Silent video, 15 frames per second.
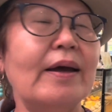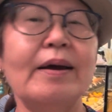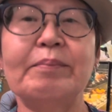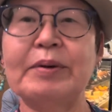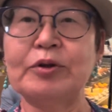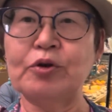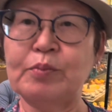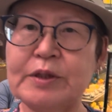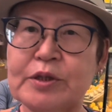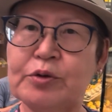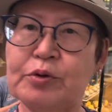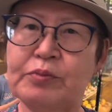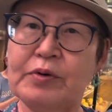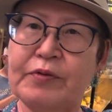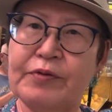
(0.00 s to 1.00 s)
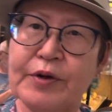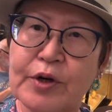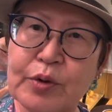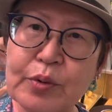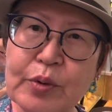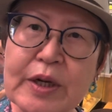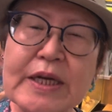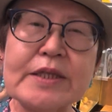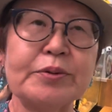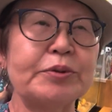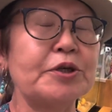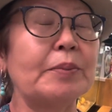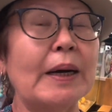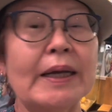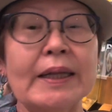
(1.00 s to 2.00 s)
Потом мы снова вернулись, в
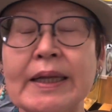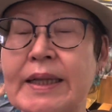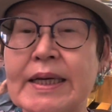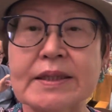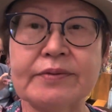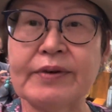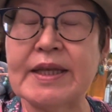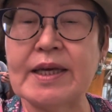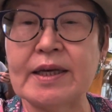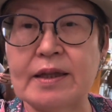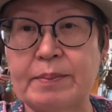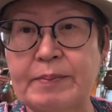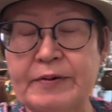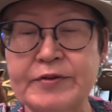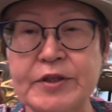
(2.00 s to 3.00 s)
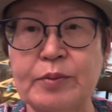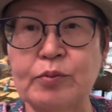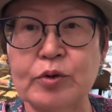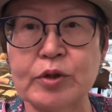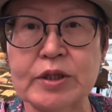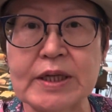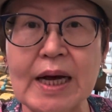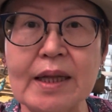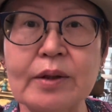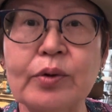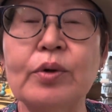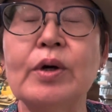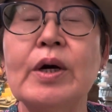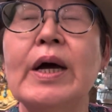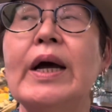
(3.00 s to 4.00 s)
общем, она нас водила по всему залу,